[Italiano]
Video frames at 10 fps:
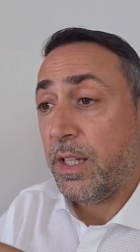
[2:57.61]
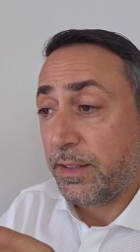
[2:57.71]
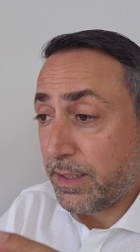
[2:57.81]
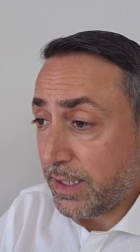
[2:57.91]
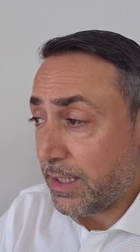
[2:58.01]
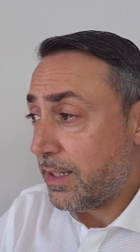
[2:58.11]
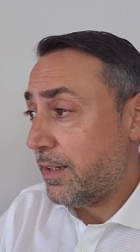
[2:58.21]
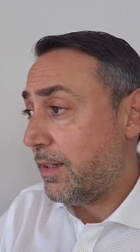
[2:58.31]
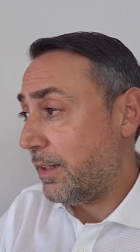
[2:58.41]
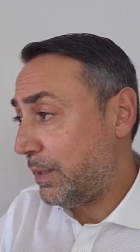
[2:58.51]
di
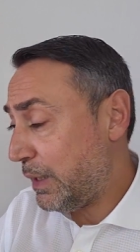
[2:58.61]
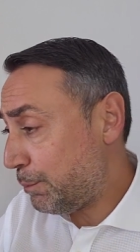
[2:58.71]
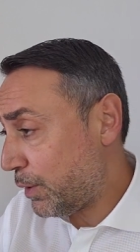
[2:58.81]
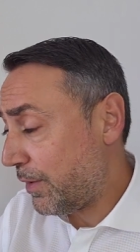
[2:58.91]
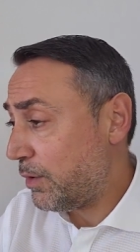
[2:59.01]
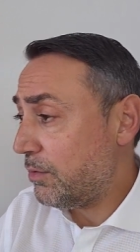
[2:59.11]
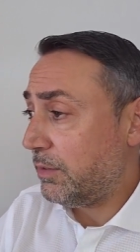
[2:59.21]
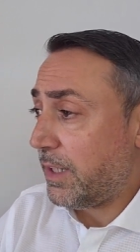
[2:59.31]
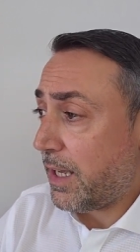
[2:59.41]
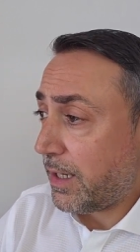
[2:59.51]
eh,
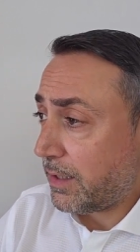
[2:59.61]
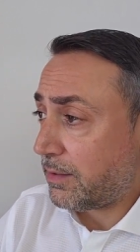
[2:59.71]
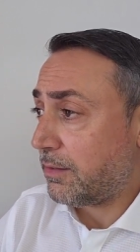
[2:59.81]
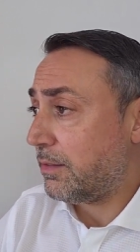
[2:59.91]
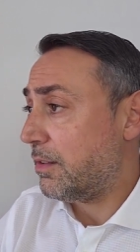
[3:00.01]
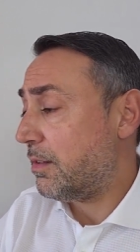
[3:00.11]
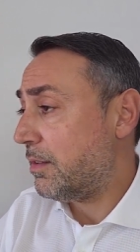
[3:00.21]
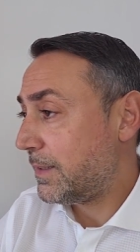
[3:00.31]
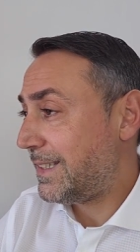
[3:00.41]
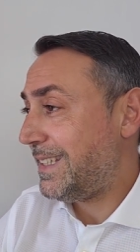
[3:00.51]
criptovalute che sono
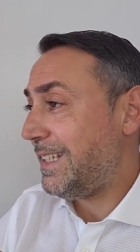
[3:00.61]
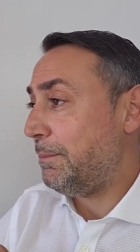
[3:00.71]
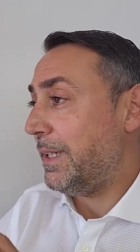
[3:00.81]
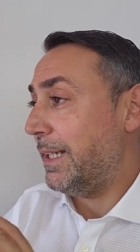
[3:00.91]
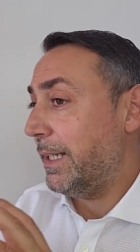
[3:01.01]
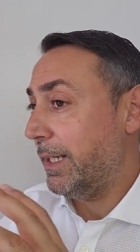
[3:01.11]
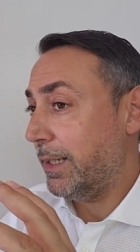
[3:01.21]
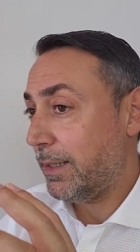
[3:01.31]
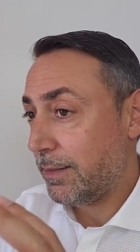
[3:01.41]
simili.